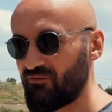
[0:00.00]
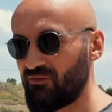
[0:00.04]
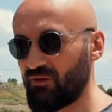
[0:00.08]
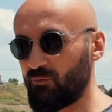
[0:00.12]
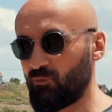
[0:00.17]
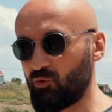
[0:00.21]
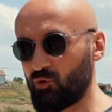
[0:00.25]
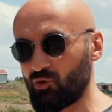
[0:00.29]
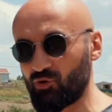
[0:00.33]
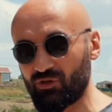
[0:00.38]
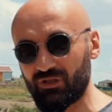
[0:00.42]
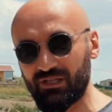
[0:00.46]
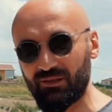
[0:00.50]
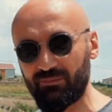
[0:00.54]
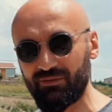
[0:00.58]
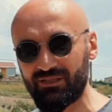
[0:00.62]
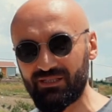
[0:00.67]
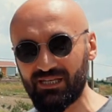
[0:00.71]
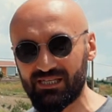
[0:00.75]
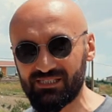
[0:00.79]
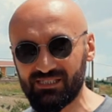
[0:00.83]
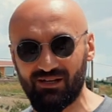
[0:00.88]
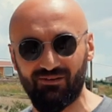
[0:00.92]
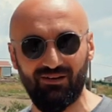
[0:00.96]
Ve bunun da
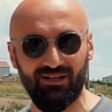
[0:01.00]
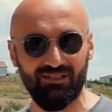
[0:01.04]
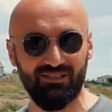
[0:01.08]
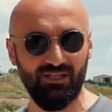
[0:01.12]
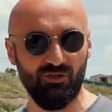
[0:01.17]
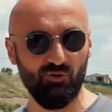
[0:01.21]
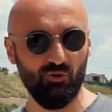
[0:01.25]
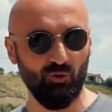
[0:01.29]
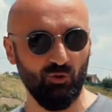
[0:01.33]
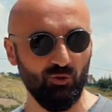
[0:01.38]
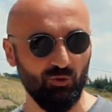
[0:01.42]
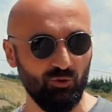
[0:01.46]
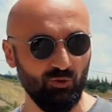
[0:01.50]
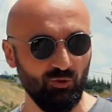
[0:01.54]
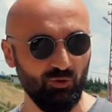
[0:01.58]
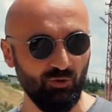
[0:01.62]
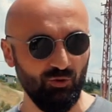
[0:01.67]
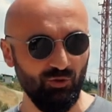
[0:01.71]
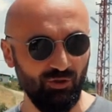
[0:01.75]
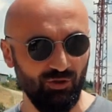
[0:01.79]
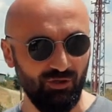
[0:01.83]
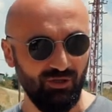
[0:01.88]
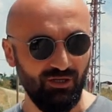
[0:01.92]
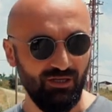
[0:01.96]
bir dezavantaj
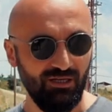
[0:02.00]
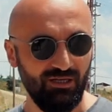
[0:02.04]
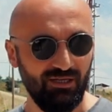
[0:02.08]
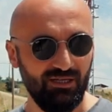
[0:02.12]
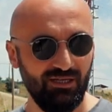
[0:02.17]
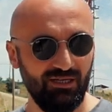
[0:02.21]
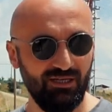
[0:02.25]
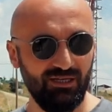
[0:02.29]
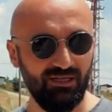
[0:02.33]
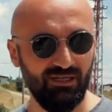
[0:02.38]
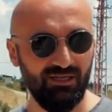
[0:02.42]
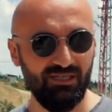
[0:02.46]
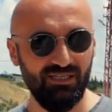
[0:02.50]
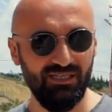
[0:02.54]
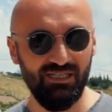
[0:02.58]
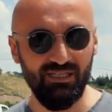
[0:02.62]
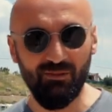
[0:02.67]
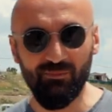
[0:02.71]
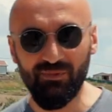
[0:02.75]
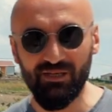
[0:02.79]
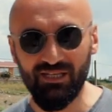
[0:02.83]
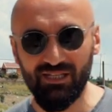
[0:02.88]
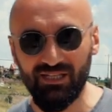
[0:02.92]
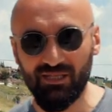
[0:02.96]
olduğunu
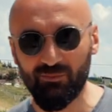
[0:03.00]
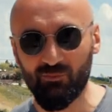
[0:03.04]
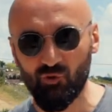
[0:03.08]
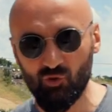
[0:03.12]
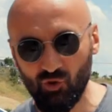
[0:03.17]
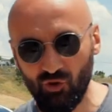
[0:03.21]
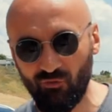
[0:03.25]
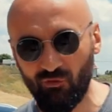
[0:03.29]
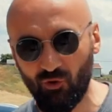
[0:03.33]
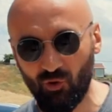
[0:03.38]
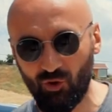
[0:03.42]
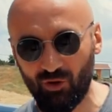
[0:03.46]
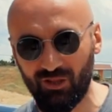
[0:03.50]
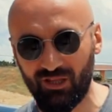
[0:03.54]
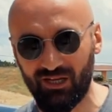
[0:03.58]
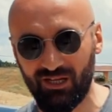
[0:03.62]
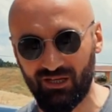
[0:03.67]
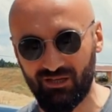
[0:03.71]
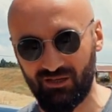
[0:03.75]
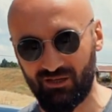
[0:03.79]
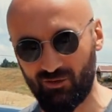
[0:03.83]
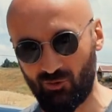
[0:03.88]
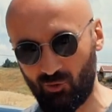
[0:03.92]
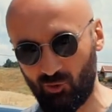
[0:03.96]
20 e, yıllık bir şoför
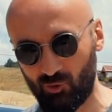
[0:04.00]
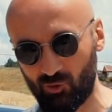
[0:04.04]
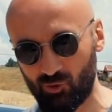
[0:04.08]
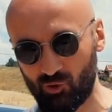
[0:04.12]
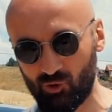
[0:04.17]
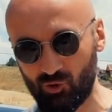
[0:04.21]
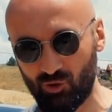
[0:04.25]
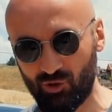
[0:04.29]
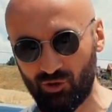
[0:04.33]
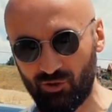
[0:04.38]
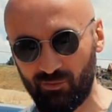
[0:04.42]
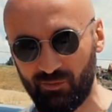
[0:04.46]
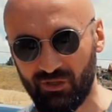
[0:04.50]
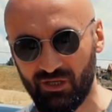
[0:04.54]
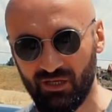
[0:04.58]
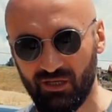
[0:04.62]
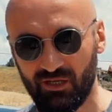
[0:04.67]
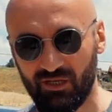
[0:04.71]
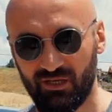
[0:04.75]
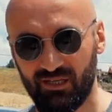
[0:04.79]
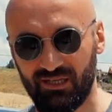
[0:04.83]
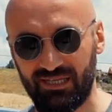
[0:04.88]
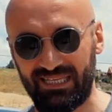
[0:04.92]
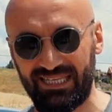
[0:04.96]
olarak konuşuyorum
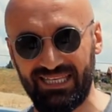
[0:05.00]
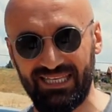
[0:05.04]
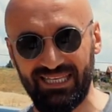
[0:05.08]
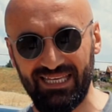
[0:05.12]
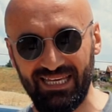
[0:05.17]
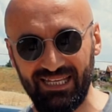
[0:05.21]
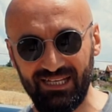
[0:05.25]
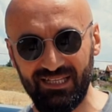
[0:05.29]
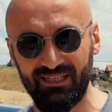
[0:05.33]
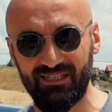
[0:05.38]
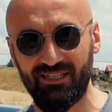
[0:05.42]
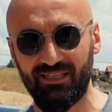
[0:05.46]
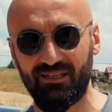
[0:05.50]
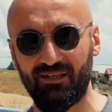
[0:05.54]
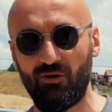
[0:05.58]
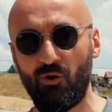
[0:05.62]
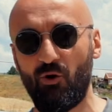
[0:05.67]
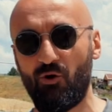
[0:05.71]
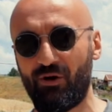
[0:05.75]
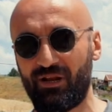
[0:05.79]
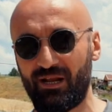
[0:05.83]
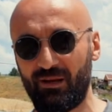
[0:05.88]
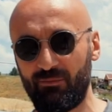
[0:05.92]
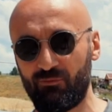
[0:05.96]
yeni
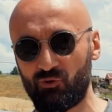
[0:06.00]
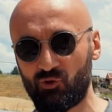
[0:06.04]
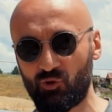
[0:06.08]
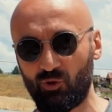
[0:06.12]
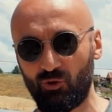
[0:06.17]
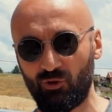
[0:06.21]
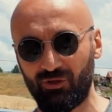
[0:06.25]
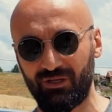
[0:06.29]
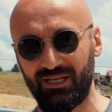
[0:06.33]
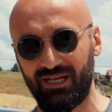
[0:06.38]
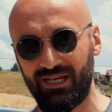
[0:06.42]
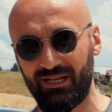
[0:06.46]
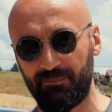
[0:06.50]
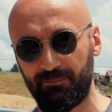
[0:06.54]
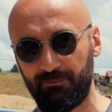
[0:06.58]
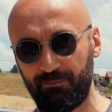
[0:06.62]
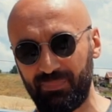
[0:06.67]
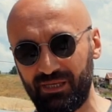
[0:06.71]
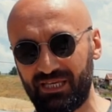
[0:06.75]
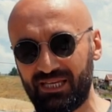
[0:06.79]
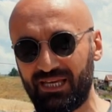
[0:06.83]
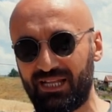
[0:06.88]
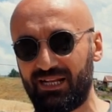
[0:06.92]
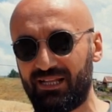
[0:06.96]
öğrenmiş olduk.
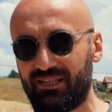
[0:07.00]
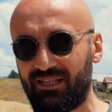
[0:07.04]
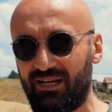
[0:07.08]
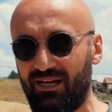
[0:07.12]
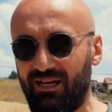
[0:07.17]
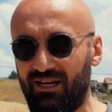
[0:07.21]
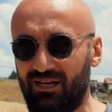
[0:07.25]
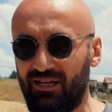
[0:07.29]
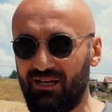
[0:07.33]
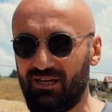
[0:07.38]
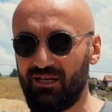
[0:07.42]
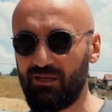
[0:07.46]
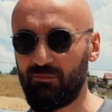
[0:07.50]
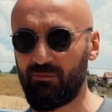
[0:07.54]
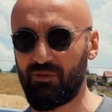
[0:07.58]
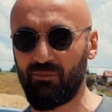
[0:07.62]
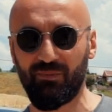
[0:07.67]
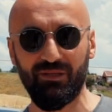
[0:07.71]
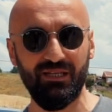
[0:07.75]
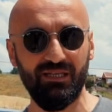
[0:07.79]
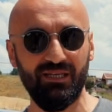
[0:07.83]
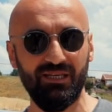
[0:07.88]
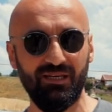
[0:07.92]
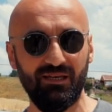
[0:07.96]
Yani bir kere daha
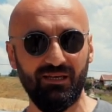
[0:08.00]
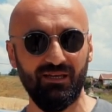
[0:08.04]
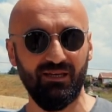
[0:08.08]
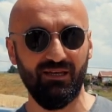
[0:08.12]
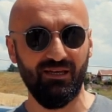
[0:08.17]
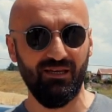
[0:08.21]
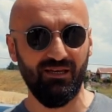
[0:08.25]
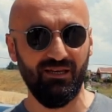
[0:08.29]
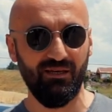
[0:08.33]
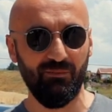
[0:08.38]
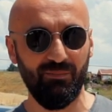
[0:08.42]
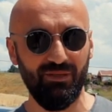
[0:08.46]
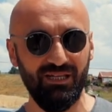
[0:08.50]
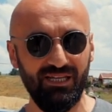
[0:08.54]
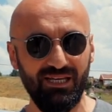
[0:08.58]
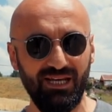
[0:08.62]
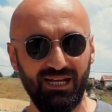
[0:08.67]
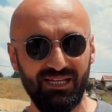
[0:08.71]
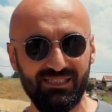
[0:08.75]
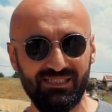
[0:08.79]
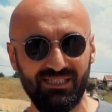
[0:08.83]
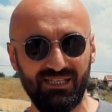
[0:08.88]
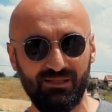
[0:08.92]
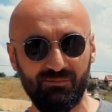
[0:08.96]
bir bilgiyi e, bilgi
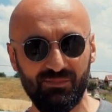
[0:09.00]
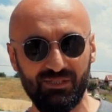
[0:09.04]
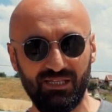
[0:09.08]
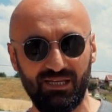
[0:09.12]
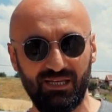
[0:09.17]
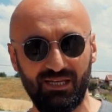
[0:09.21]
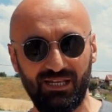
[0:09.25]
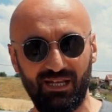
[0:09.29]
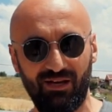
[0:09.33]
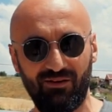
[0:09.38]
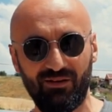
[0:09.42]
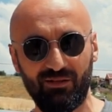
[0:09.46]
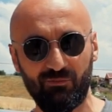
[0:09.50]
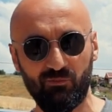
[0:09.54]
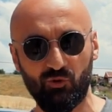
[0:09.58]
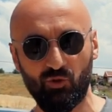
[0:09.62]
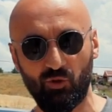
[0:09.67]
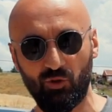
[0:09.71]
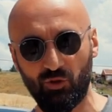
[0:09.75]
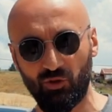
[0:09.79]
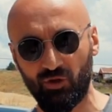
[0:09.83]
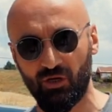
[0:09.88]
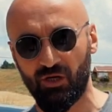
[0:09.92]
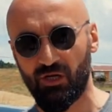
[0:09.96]
hazinemize ilave etmiş
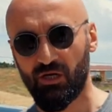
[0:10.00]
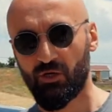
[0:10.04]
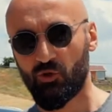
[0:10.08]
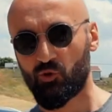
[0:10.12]
olduk.